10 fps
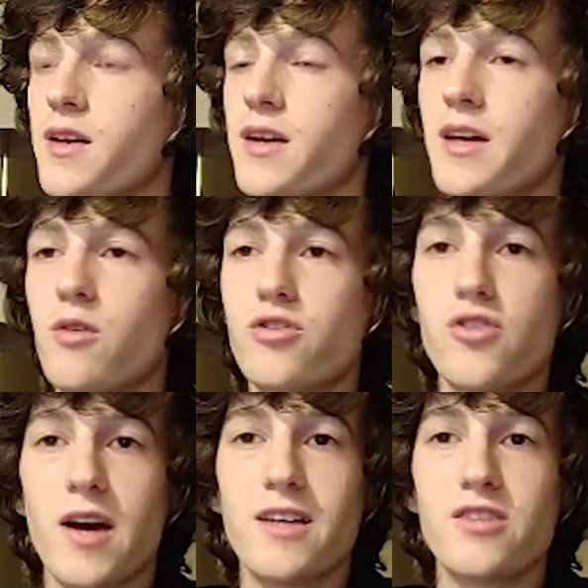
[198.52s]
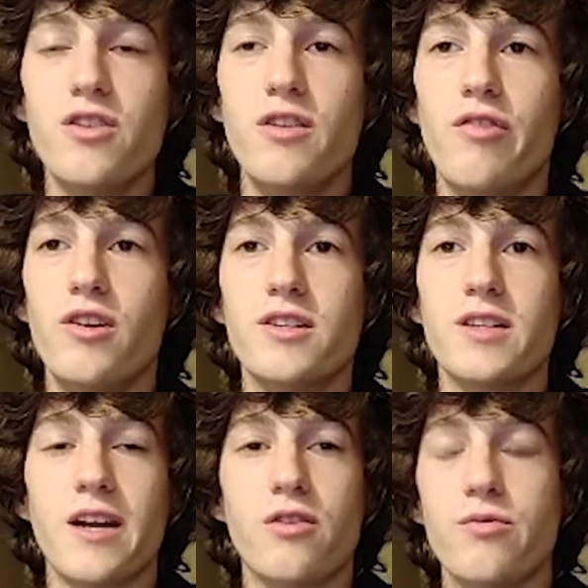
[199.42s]
In questo caso io voglio
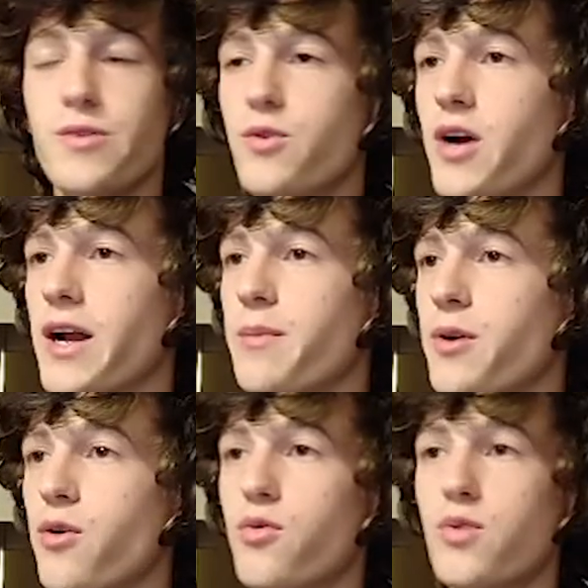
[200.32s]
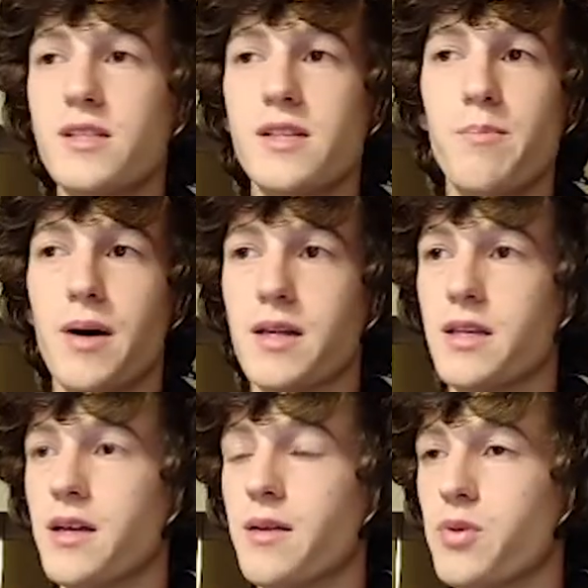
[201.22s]
andare a configurare però una
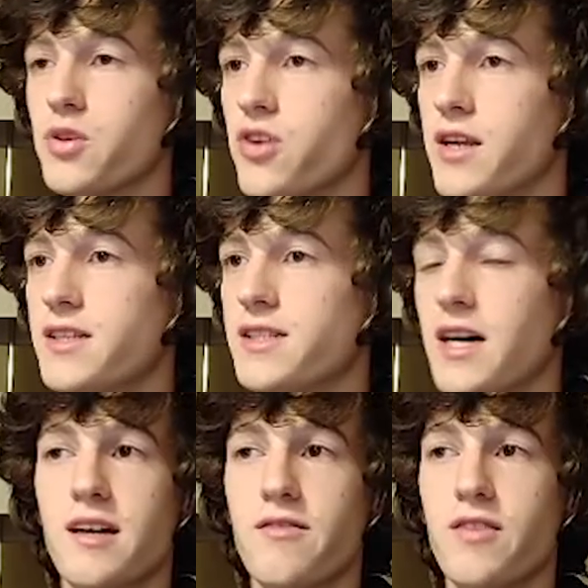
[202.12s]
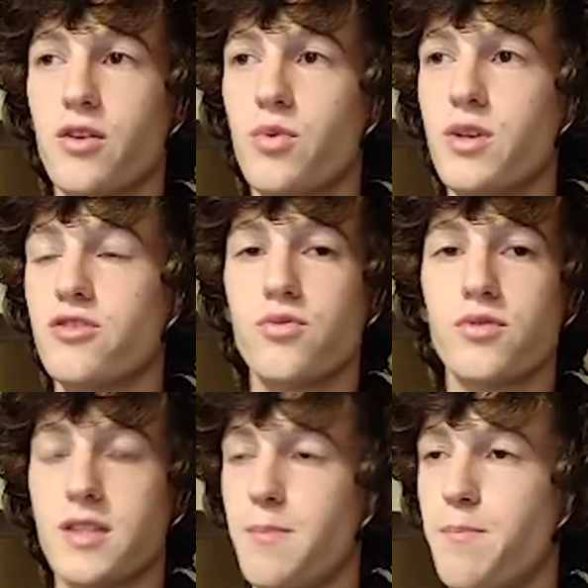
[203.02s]
stampante personalizzata, vado quindi su
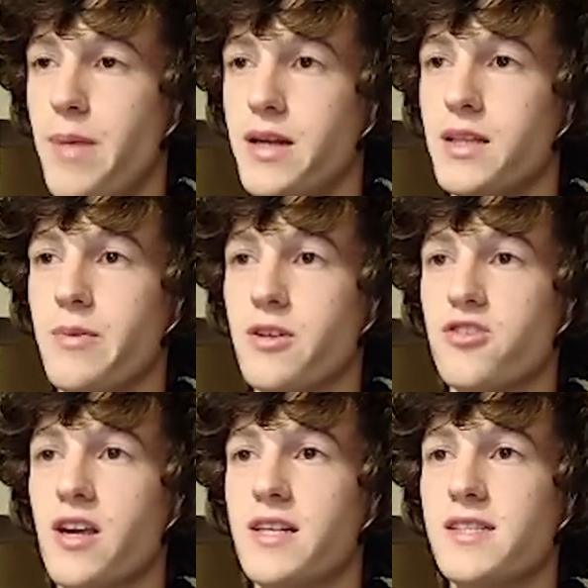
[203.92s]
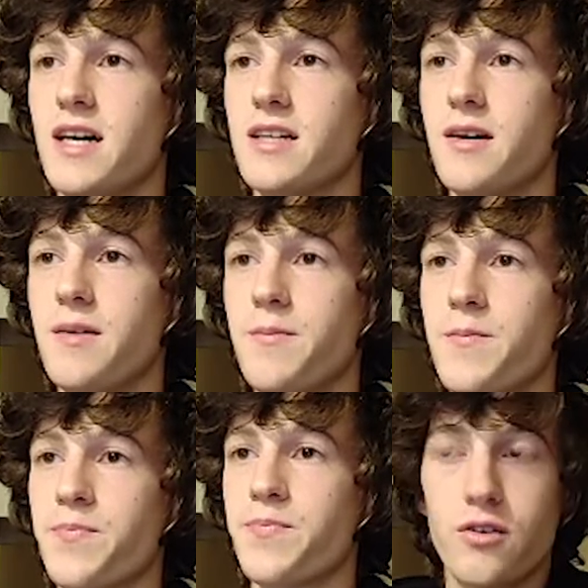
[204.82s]
stampante personalizzata,
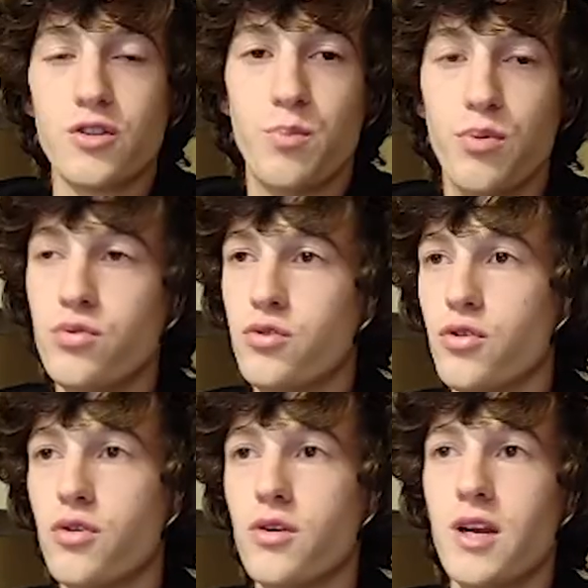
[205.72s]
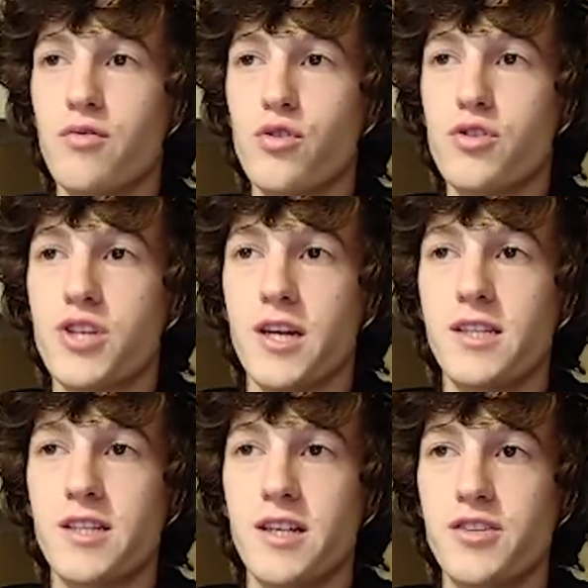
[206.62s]
spunto la voce
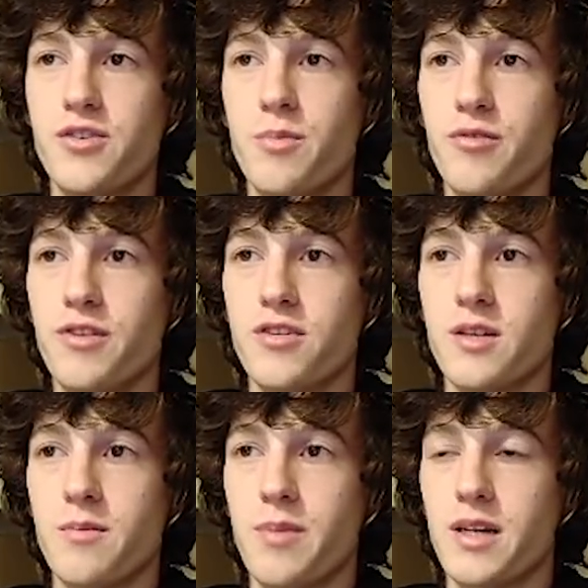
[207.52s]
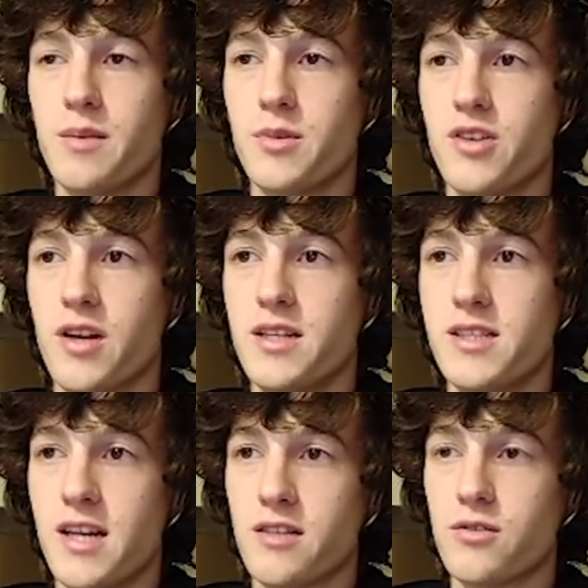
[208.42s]
inserisci un profilo stampante
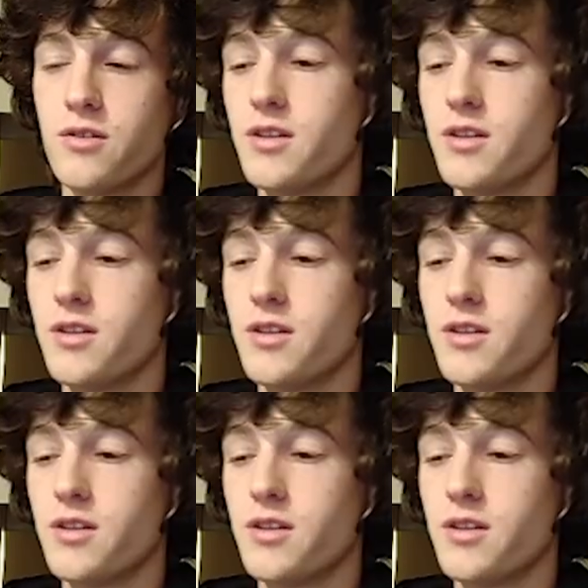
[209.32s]
personalizzato,